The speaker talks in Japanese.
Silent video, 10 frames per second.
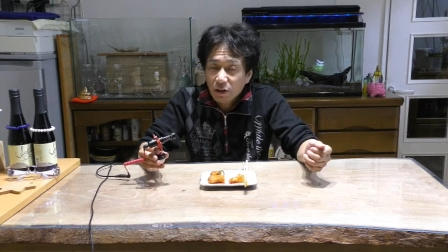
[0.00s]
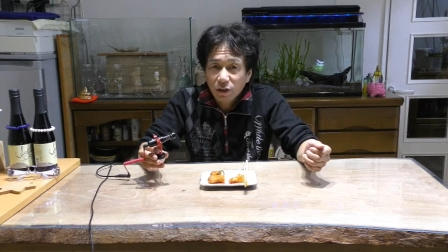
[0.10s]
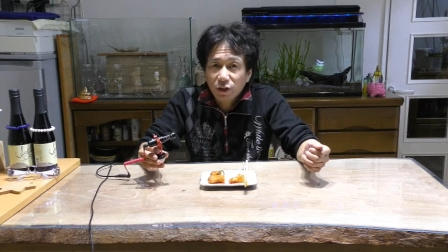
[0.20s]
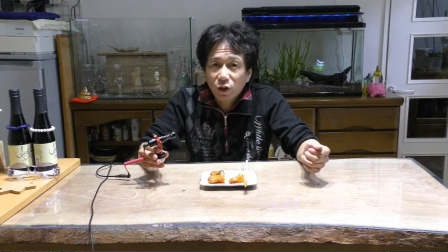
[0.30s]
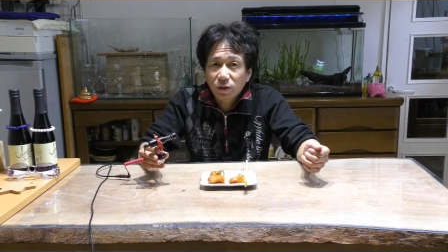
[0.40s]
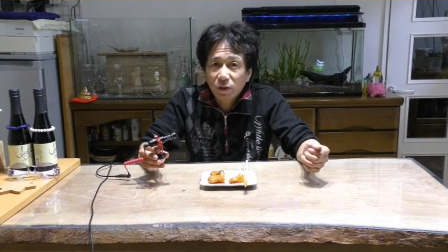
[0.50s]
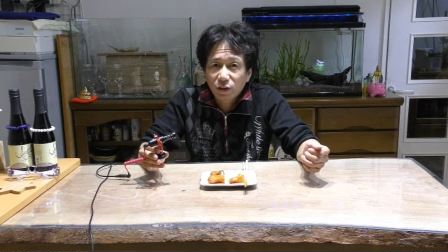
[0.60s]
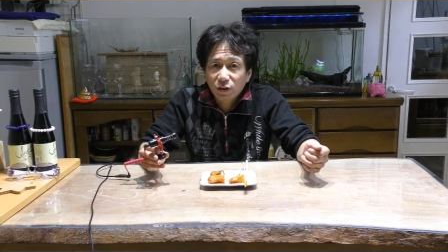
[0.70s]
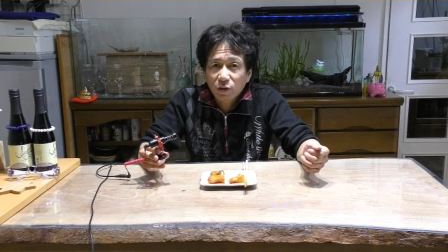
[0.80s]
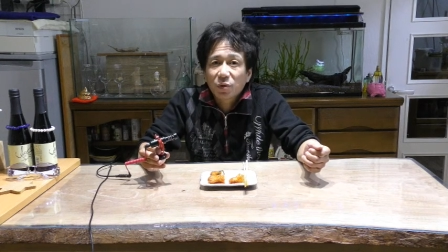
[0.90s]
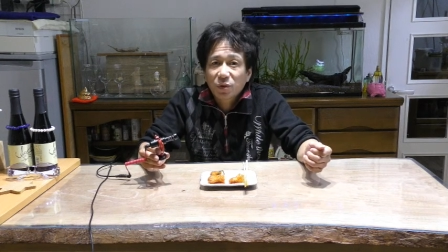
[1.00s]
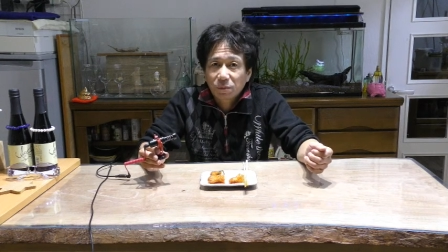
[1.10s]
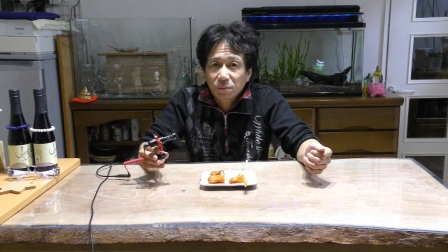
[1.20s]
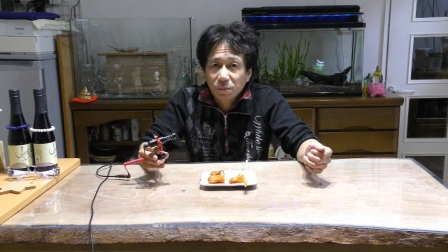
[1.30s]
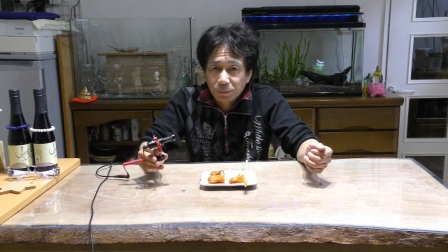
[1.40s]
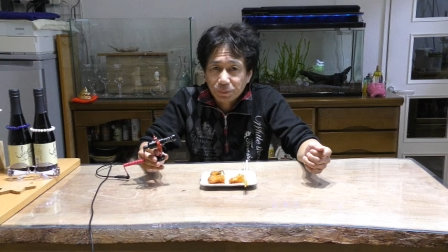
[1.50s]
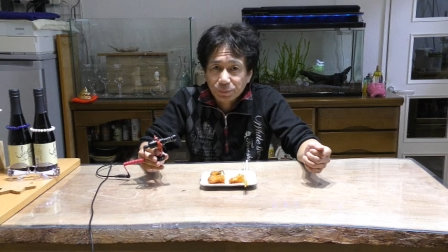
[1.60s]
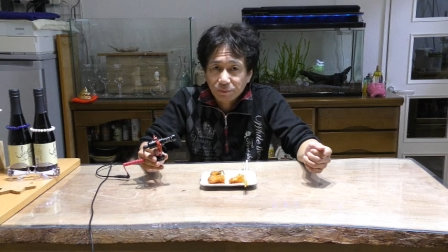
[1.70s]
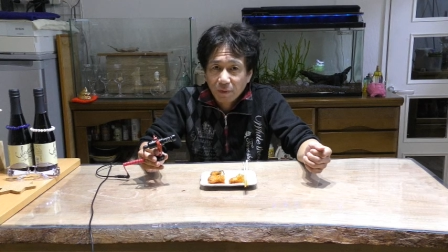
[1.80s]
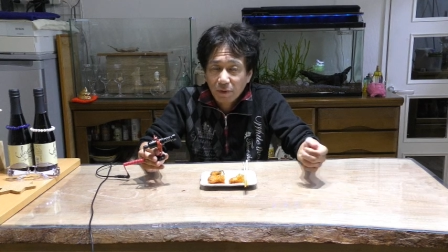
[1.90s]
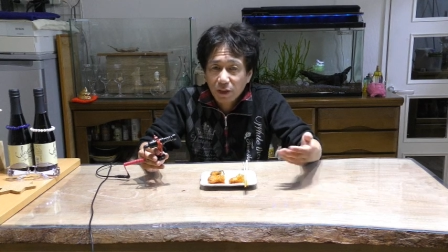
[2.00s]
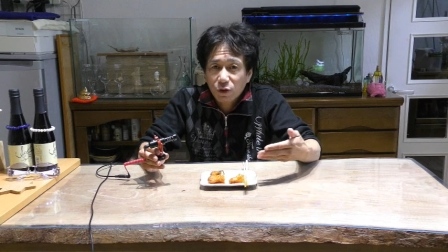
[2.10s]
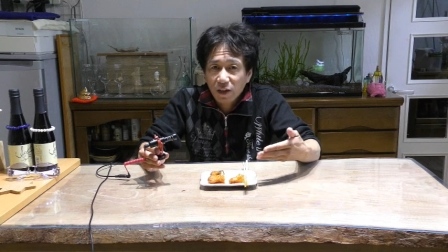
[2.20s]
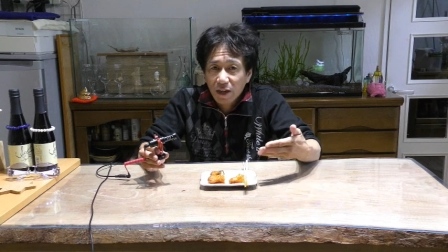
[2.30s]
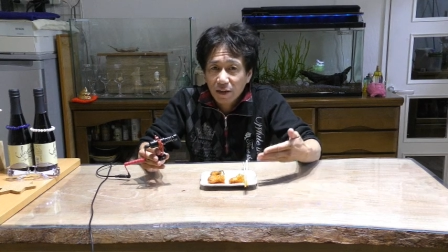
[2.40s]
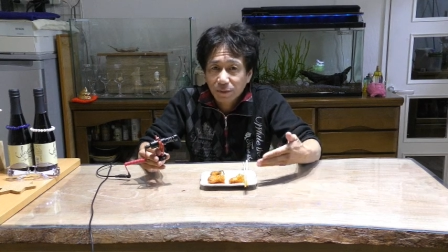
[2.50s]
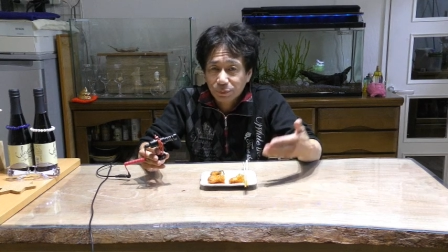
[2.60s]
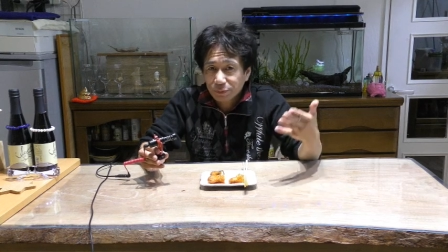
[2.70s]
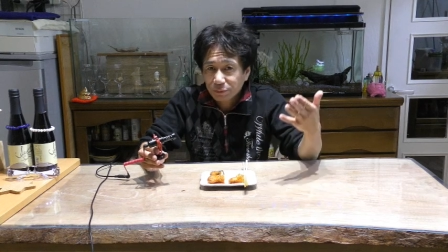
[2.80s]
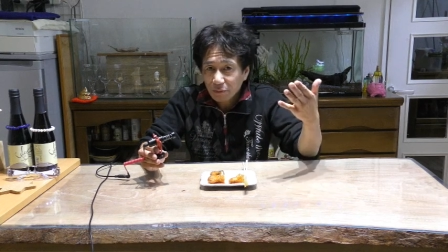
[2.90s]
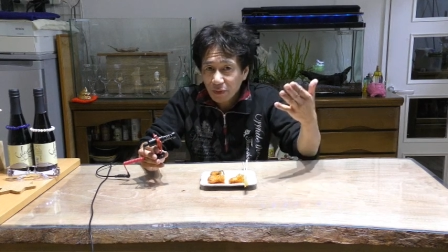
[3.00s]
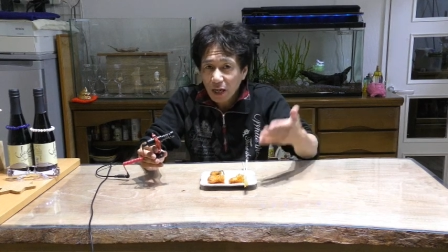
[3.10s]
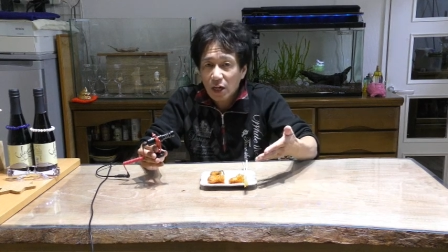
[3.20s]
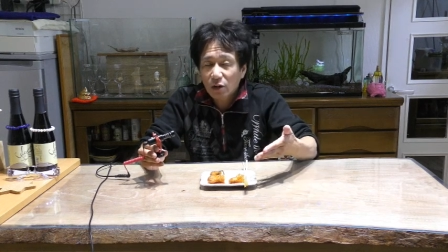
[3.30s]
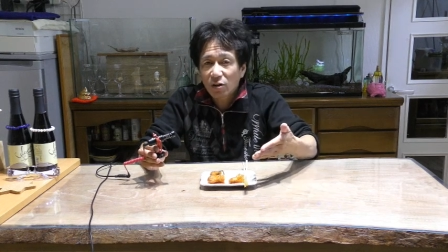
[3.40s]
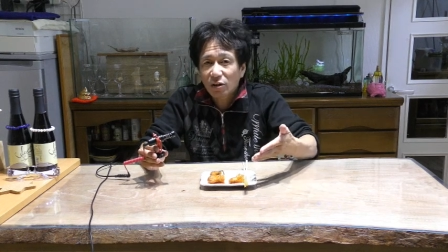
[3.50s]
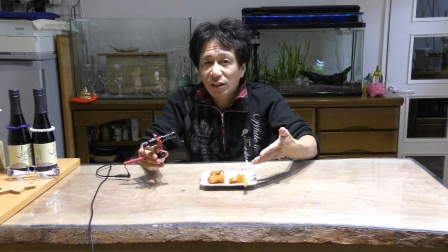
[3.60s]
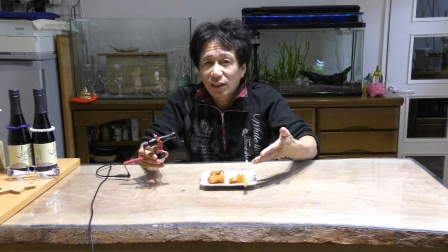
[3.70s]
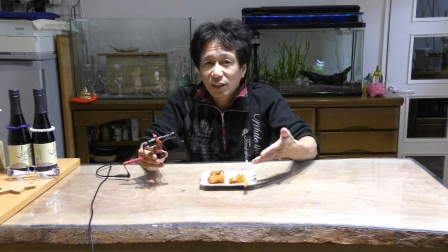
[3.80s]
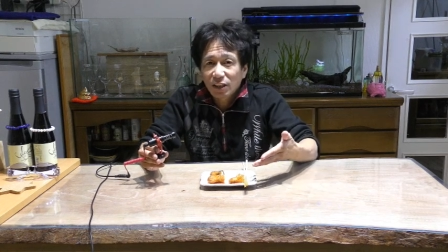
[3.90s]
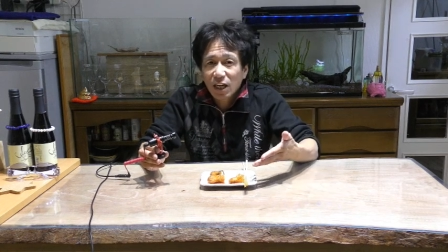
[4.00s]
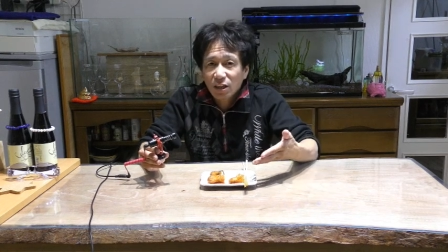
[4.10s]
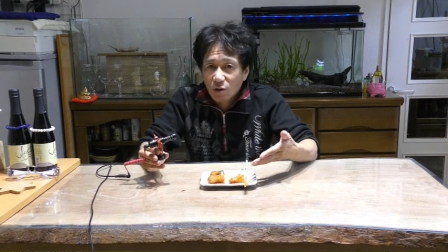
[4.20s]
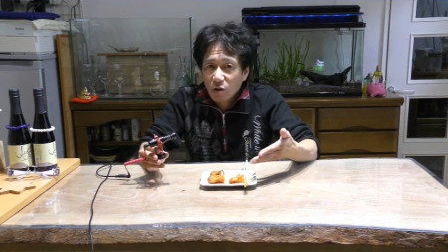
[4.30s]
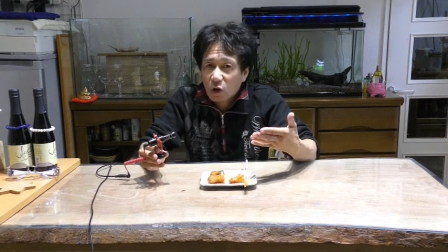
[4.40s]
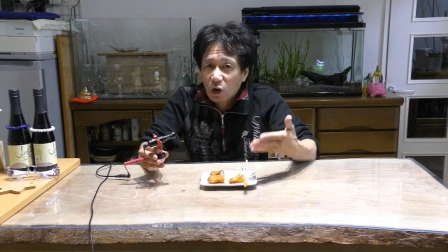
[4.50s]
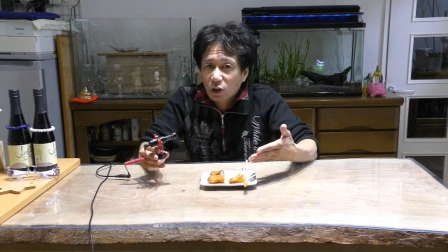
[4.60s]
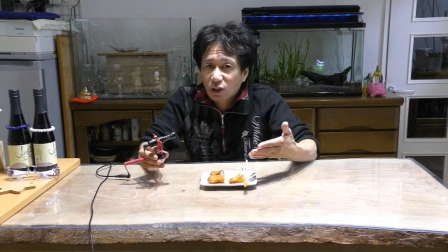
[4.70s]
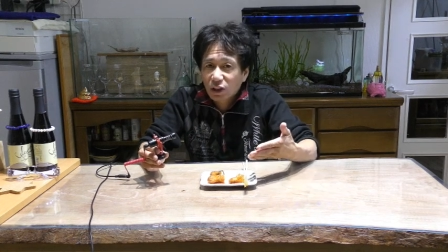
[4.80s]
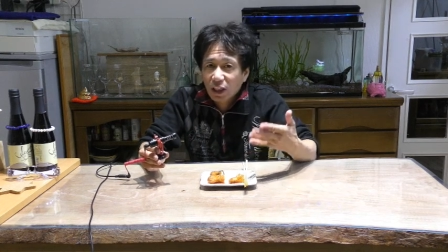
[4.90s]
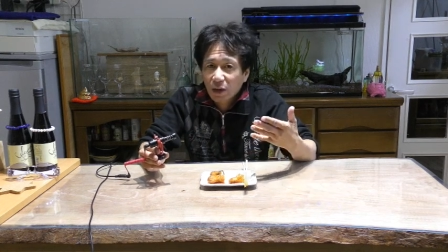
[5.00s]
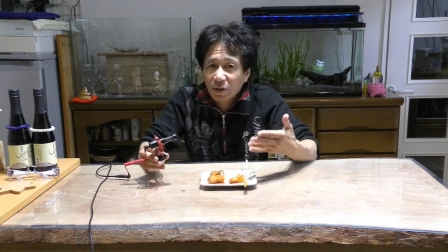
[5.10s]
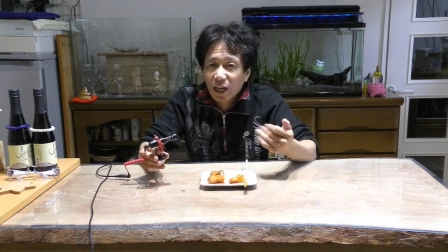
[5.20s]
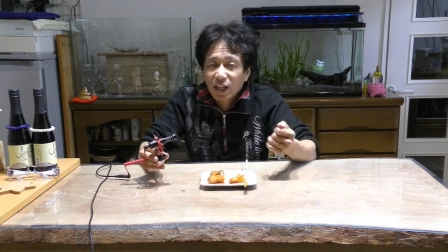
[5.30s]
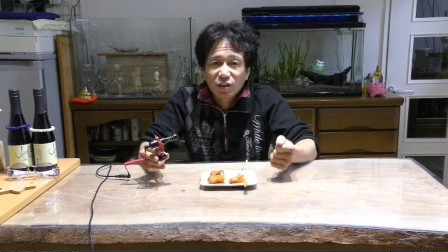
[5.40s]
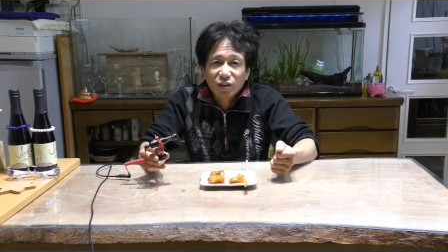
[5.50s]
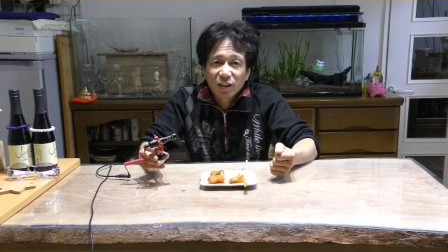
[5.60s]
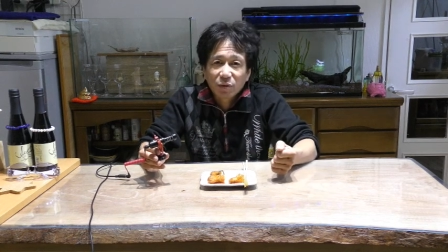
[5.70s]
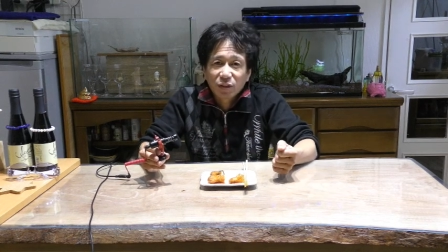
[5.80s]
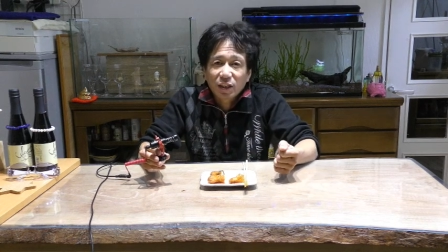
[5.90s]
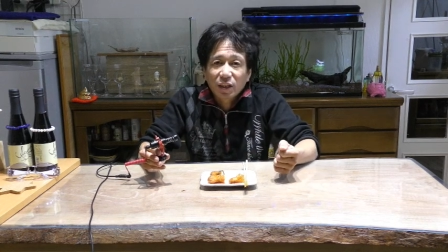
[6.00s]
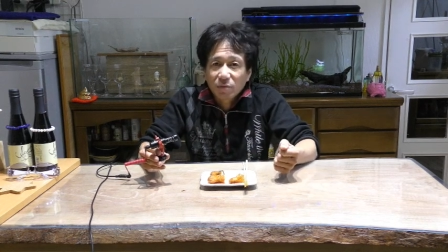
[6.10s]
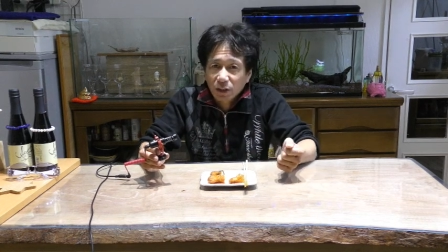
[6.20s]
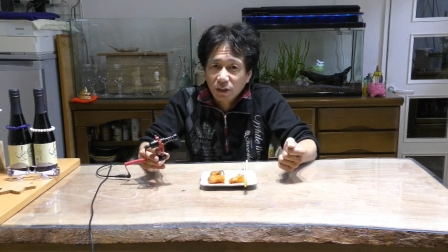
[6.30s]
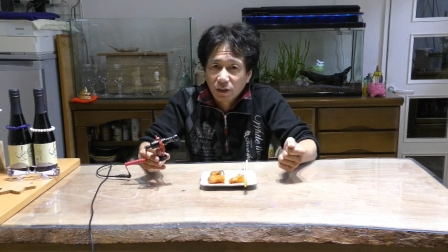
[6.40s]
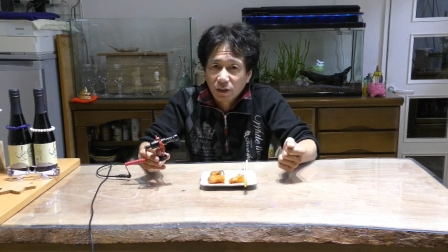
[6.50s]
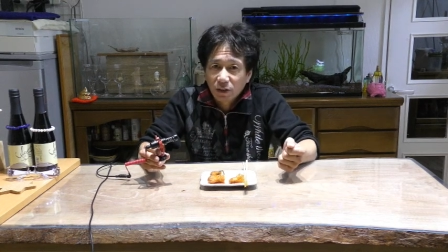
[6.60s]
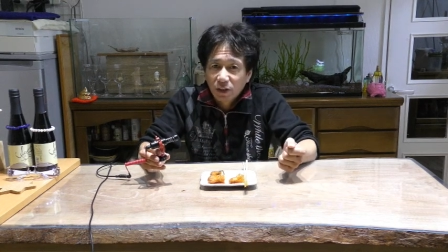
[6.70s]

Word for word: 非常に美味しいと思う。うん。またこれね、あの、再度購入して食べたいという気持ちになります。